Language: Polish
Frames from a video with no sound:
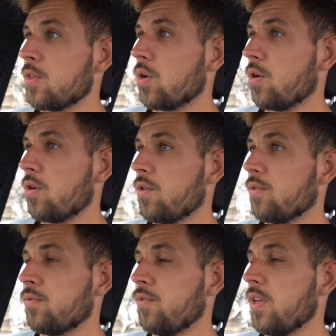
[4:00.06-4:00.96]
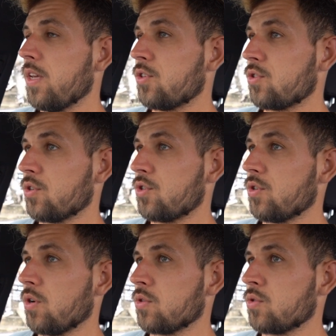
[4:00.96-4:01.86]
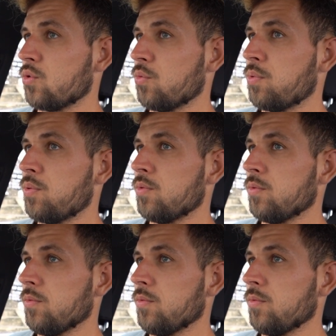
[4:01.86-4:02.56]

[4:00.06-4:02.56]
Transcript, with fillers: to większość osób y,